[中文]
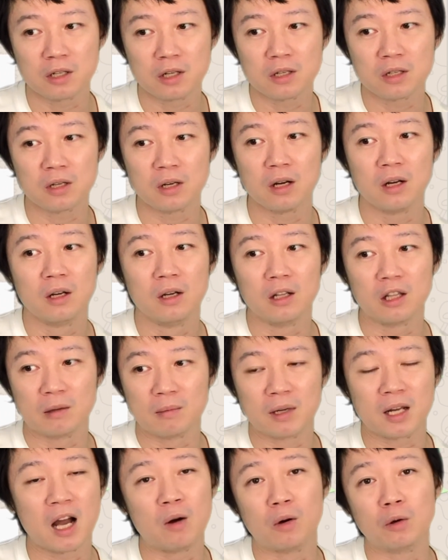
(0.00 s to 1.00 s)
甚至
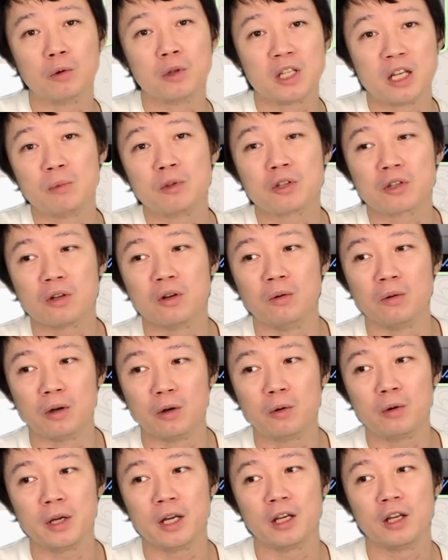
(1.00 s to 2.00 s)
你们看我录节目的时候，
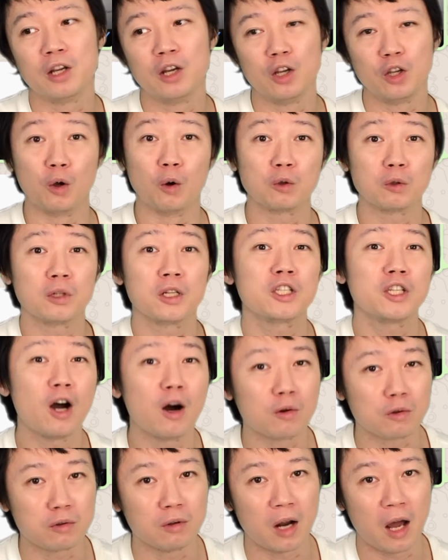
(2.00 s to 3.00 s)
我会由衷的
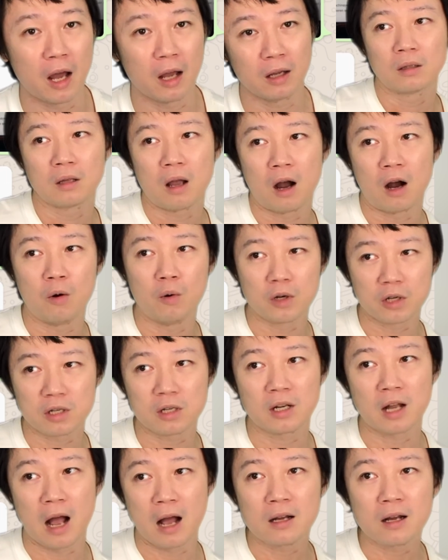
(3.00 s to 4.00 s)
笑出来，而我只
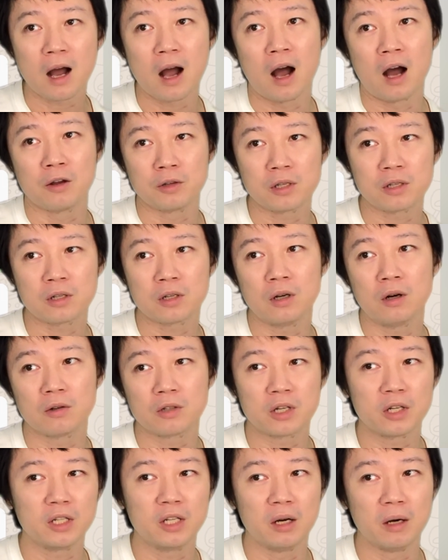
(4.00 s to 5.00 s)
是感慨，有些时
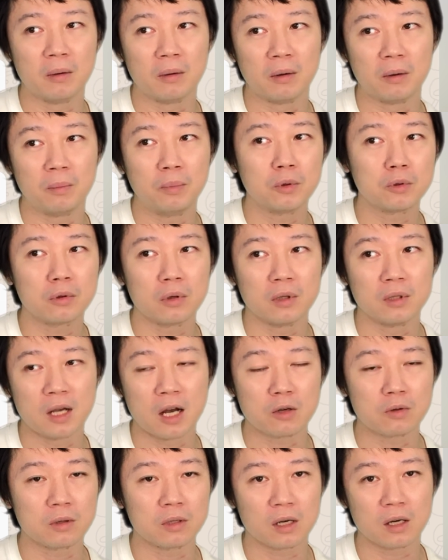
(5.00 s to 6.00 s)
候真的不存
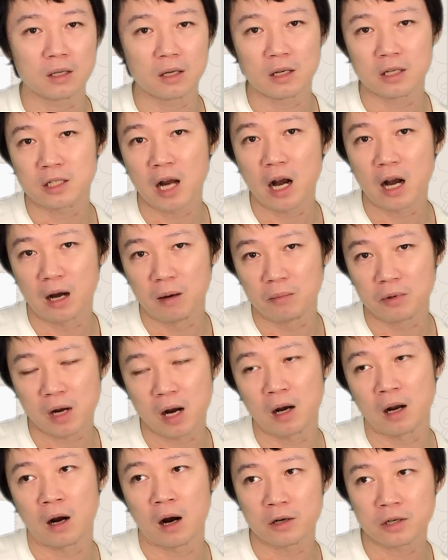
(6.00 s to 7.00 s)
在说这个人善良不
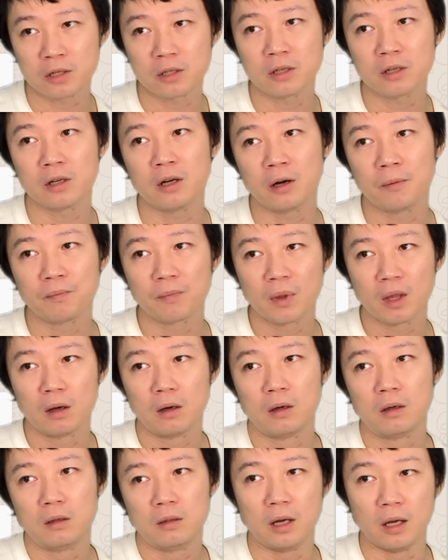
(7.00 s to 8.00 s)
善良，而是这个
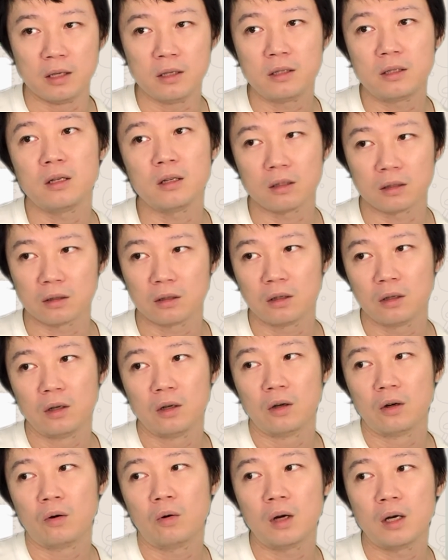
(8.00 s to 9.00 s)
人性
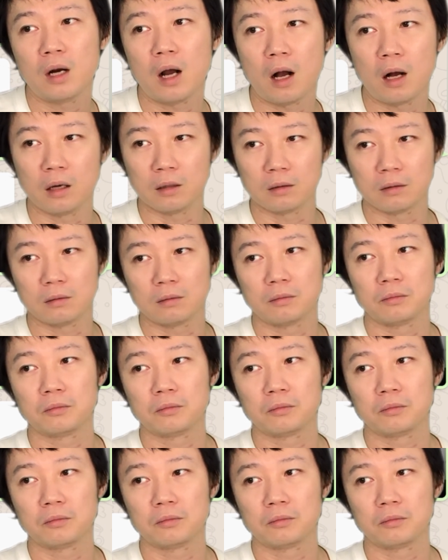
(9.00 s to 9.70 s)
会让